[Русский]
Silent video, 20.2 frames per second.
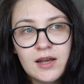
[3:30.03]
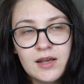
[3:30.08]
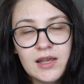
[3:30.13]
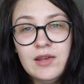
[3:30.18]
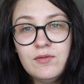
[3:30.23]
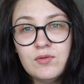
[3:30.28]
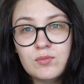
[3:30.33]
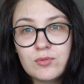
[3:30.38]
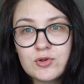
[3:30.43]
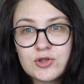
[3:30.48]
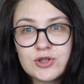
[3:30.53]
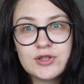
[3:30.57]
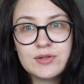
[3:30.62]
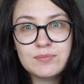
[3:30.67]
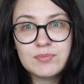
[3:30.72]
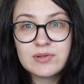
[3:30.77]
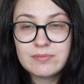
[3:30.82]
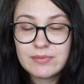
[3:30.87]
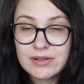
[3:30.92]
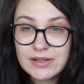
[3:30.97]
и вы
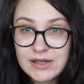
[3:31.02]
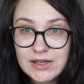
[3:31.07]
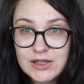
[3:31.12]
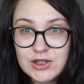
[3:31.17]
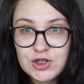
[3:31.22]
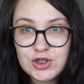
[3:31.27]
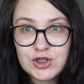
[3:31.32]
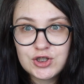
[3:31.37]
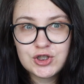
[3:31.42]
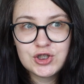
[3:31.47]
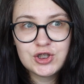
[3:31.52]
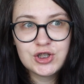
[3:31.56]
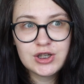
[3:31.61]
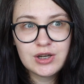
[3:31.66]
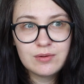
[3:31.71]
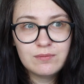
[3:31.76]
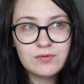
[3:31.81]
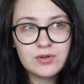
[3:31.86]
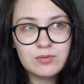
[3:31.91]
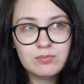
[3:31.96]
можете посмотреть, с
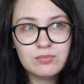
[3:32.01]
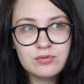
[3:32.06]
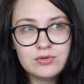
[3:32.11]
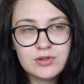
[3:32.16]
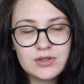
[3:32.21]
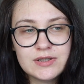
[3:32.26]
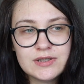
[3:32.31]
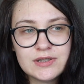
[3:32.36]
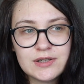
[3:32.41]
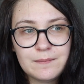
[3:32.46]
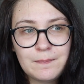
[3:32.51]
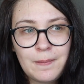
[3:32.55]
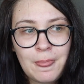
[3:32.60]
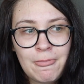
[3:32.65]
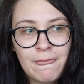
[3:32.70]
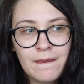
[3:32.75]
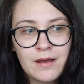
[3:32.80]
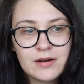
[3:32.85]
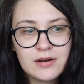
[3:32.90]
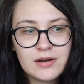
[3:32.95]
чем вы будете
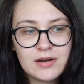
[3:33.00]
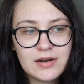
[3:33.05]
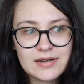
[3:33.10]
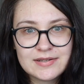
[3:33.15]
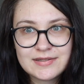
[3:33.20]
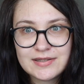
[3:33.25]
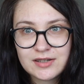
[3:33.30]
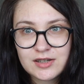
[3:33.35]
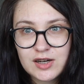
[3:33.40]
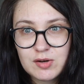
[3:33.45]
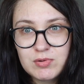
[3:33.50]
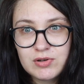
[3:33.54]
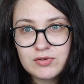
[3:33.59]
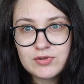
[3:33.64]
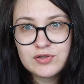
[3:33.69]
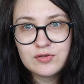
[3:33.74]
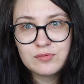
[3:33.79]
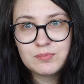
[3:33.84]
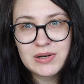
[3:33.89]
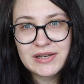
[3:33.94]
а,
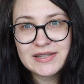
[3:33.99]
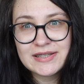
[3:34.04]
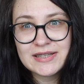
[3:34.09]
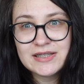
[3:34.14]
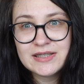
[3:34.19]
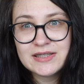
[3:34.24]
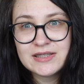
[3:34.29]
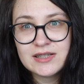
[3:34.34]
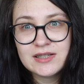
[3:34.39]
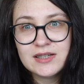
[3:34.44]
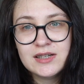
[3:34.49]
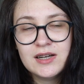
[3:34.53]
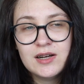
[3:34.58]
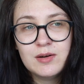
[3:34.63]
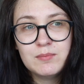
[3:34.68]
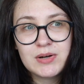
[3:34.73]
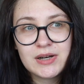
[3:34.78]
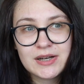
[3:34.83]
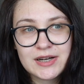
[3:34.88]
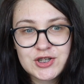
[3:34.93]
ознакомливаться в процессе
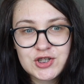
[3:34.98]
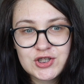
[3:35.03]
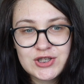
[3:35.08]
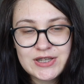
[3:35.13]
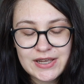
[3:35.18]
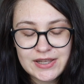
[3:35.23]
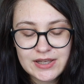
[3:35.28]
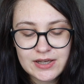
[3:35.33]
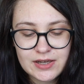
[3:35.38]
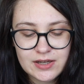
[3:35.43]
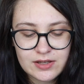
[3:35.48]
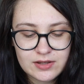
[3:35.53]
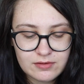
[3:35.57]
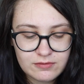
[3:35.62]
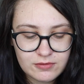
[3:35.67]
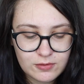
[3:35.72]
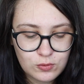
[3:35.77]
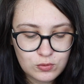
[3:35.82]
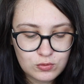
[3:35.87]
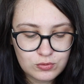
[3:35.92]
прохождения
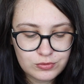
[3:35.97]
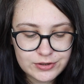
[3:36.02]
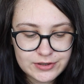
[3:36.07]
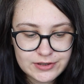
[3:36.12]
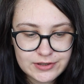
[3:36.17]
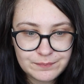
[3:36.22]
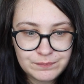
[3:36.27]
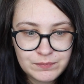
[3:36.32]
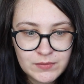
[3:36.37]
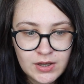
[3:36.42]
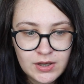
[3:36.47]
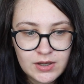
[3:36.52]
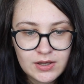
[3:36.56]
этого курса.